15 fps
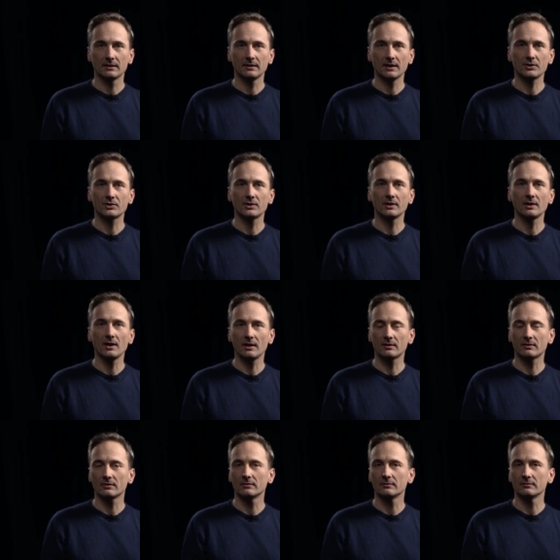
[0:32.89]
Nasze nie
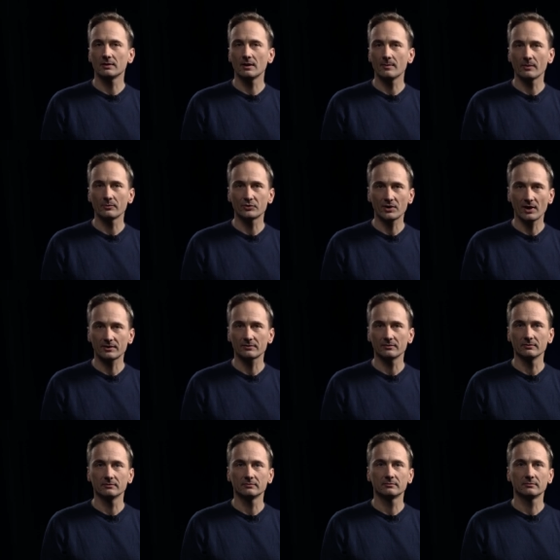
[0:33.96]
to nie mam
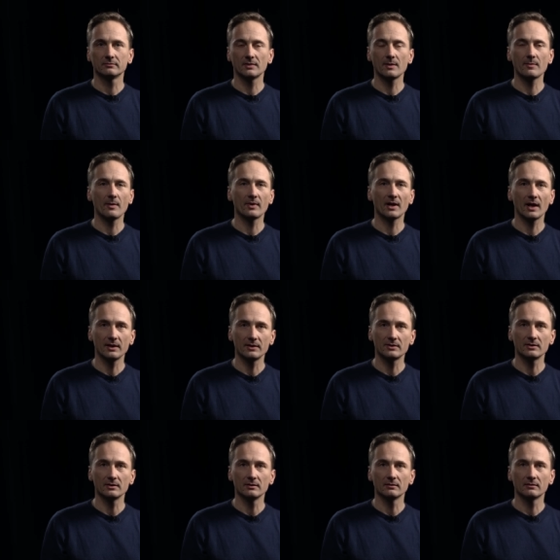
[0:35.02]
czasu, nie mam
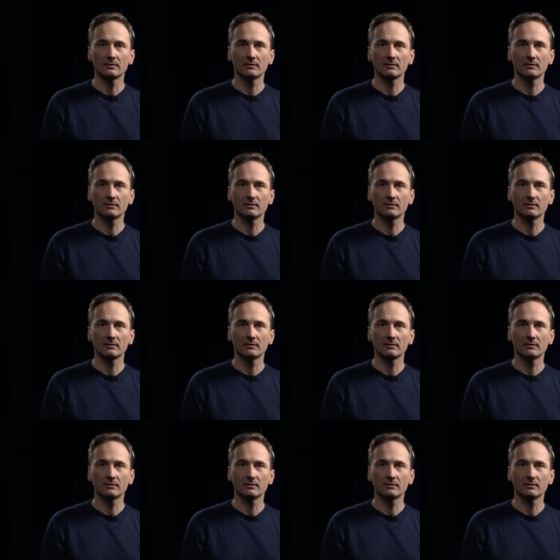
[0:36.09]
chęci,